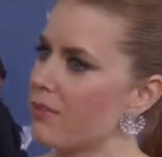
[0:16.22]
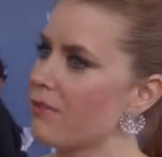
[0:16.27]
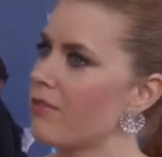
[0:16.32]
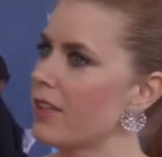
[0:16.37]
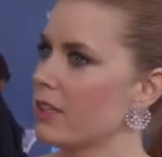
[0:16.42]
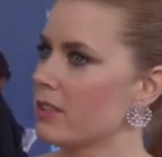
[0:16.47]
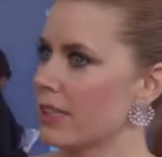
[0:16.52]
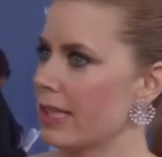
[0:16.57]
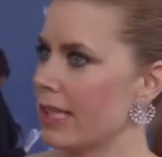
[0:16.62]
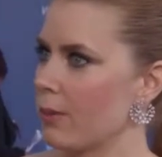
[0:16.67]
ses
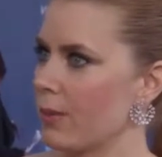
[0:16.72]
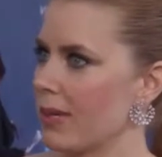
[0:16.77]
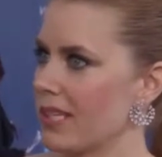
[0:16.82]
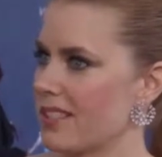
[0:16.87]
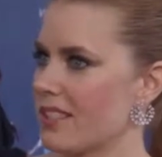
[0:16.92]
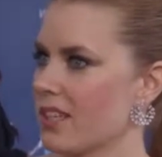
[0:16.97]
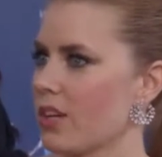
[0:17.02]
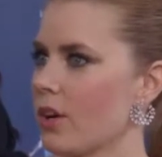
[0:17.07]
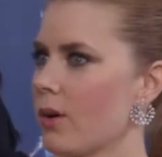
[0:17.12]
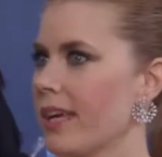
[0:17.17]
belles
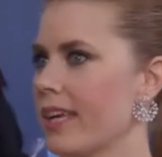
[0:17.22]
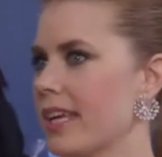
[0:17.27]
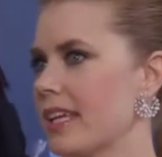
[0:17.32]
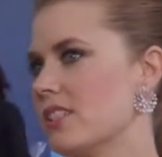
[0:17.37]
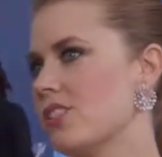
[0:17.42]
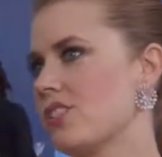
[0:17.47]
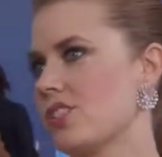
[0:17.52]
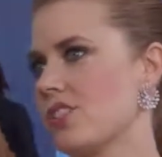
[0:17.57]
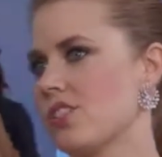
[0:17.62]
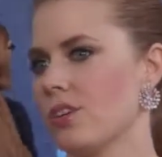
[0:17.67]
tempes
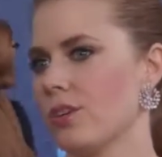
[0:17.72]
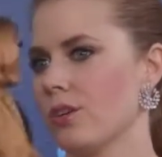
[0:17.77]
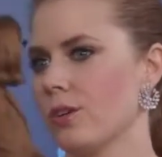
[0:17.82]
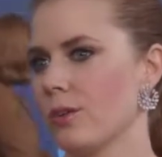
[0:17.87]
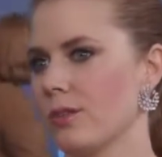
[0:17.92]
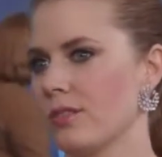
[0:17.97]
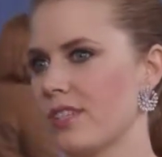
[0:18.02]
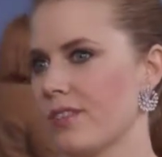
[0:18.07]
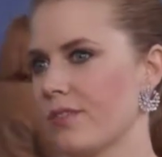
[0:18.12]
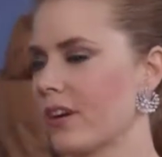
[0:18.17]
grisonnantes.
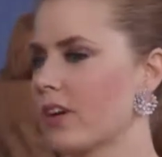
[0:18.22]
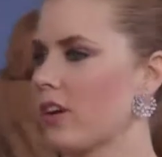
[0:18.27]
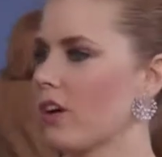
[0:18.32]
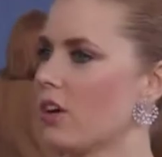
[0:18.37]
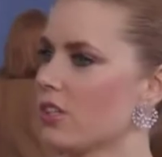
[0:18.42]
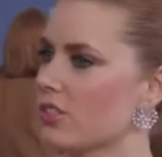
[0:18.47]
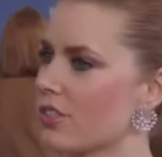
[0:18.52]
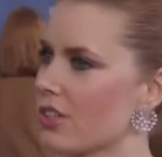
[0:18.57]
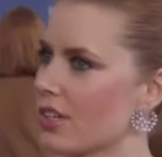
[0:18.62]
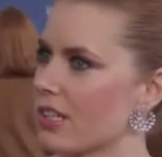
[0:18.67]
Et
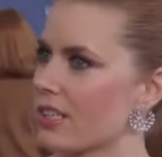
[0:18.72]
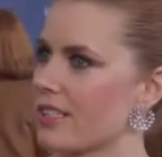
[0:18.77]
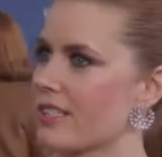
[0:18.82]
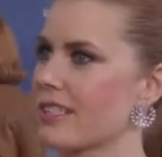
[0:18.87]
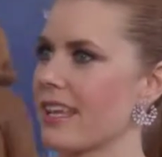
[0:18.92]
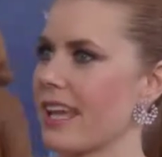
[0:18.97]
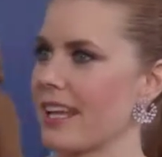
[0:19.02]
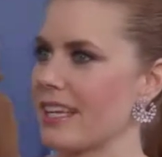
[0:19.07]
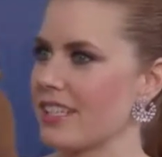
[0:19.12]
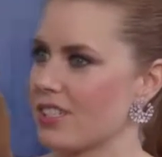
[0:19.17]
puis, je le trouve
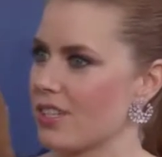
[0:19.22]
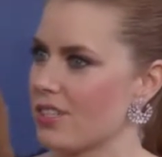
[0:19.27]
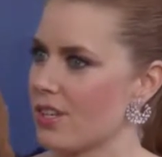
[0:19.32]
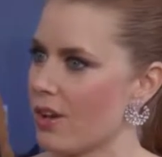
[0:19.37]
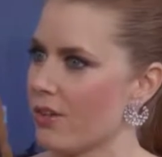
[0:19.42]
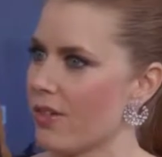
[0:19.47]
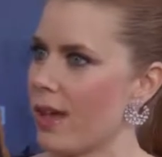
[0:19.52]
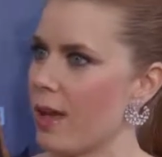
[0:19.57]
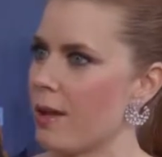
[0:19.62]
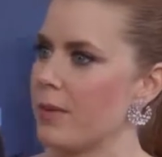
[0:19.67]
tellement
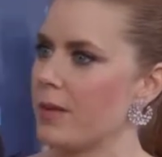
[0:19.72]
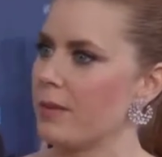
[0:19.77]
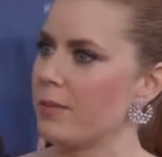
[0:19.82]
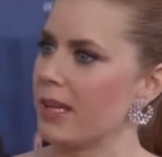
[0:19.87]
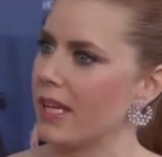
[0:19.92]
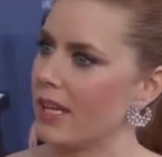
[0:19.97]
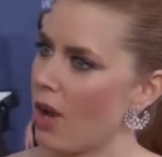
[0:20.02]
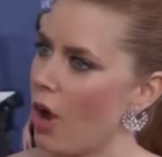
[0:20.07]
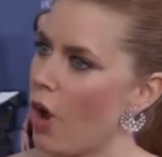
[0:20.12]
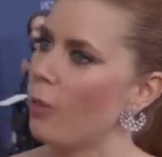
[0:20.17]
sexy quand il
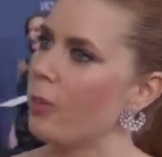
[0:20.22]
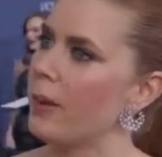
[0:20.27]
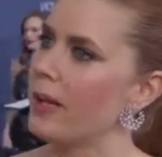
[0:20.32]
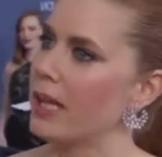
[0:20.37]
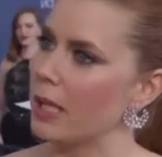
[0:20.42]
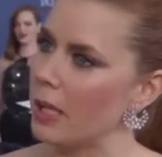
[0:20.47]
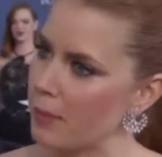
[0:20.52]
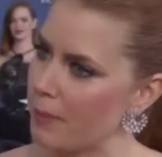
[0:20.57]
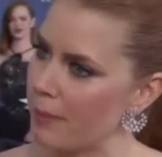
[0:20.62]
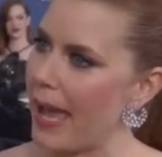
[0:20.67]
dit
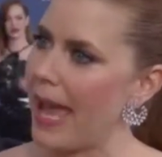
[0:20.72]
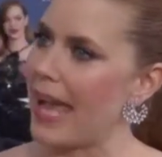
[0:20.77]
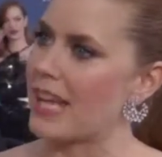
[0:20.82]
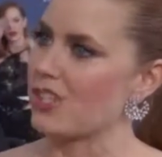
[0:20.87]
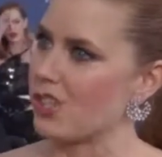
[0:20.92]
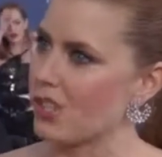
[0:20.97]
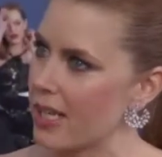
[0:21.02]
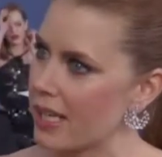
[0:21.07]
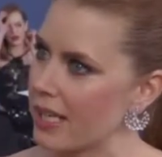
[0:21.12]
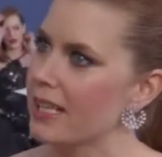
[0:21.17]
holistique
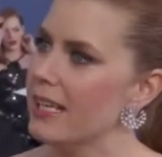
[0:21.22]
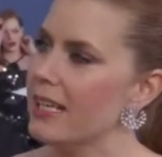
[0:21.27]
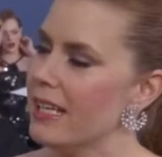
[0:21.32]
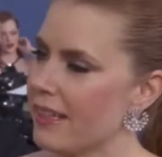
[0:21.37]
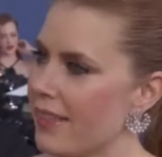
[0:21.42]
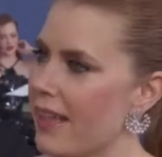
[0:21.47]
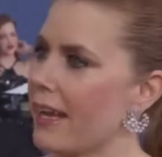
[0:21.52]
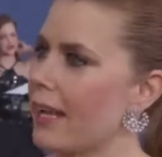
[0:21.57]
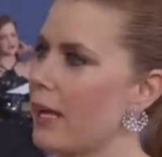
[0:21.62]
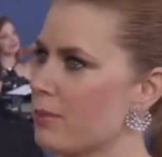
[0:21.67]
ou on ne
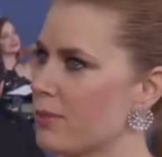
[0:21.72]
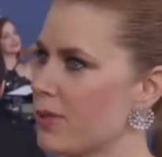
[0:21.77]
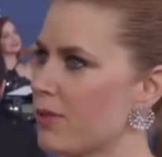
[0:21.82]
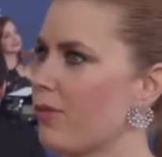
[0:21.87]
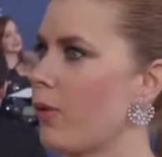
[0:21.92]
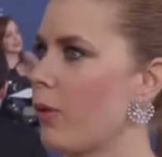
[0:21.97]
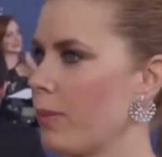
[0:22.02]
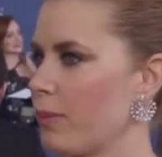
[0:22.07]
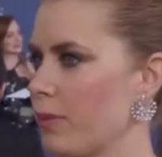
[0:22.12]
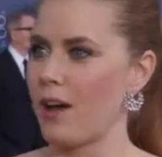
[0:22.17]
peut pas.
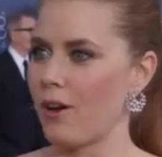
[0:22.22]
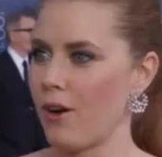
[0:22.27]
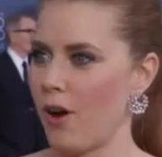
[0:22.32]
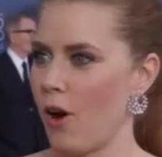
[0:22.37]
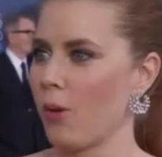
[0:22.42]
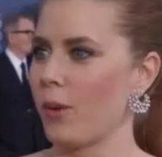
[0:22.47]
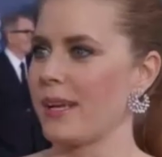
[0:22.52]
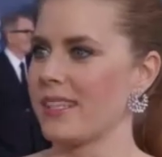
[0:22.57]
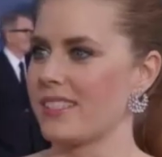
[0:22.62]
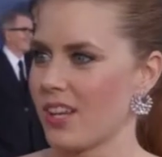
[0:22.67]

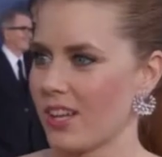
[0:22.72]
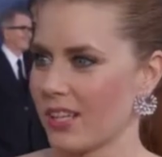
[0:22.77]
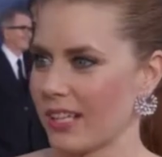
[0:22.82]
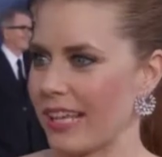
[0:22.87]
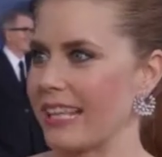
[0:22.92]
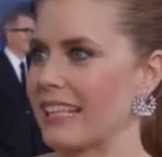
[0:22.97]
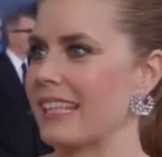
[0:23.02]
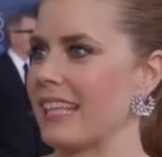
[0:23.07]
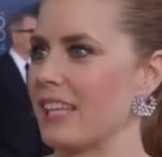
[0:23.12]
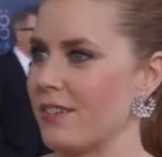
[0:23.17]
Voilà,
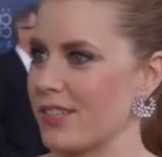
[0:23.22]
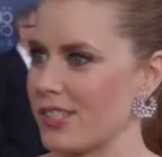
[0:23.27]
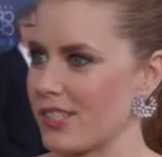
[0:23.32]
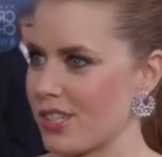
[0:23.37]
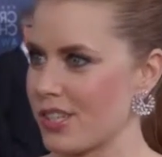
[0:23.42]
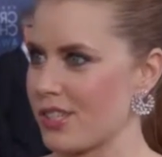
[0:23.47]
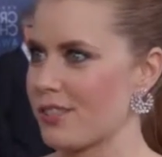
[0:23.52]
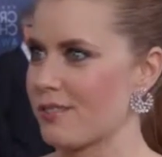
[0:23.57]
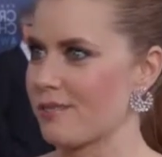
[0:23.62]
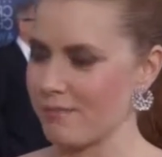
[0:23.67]
donc ce
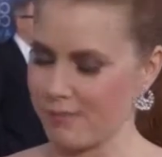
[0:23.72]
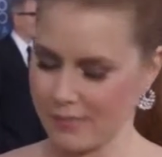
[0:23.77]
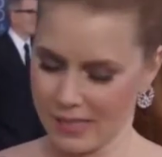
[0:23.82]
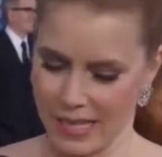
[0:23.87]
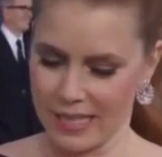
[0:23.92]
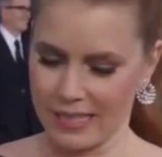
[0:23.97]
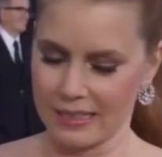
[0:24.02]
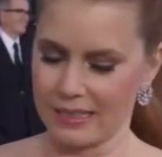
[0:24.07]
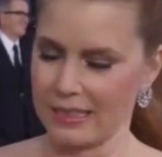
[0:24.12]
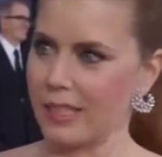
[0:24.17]
serait euh,
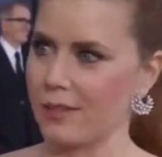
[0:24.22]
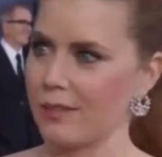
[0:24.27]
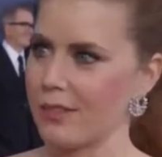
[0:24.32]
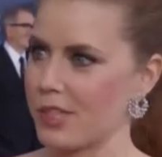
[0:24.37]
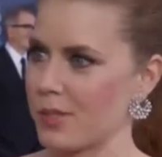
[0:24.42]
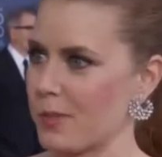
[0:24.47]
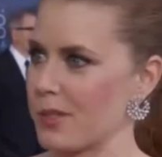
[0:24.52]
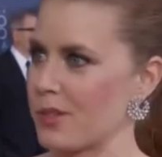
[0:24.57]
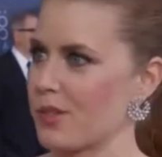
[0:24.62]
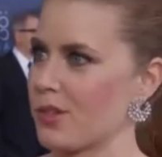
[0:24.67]

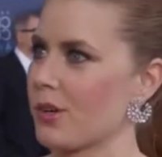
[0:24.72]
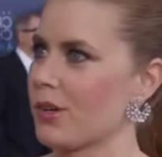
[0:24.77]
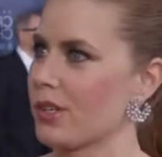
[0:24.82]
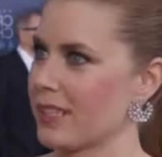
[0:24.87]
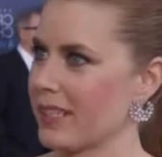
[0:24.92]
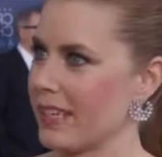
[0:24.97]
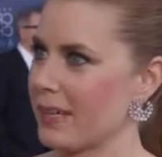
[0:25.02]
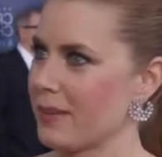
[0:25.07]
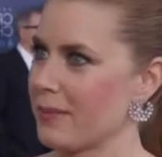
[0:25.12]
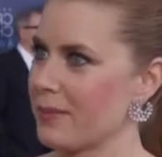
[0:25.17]

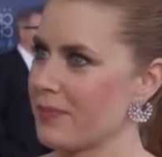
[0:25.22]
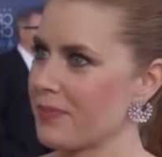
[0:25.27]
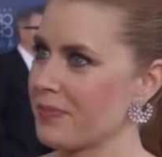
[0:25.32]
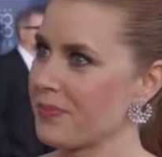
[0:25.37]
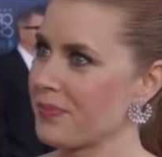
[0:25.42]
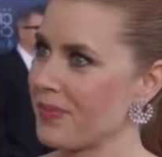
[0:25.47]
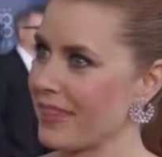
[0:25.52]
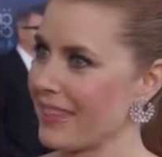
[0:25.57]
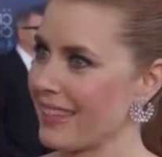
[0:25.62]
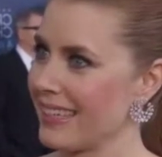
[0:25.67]
Definitely
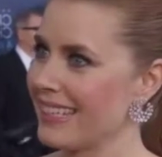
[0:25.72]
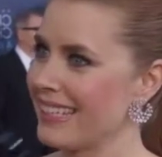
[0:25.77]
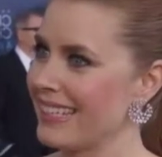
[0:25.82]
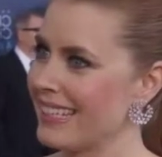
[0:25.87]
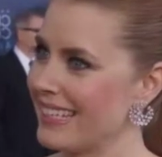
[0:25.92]
Emeric.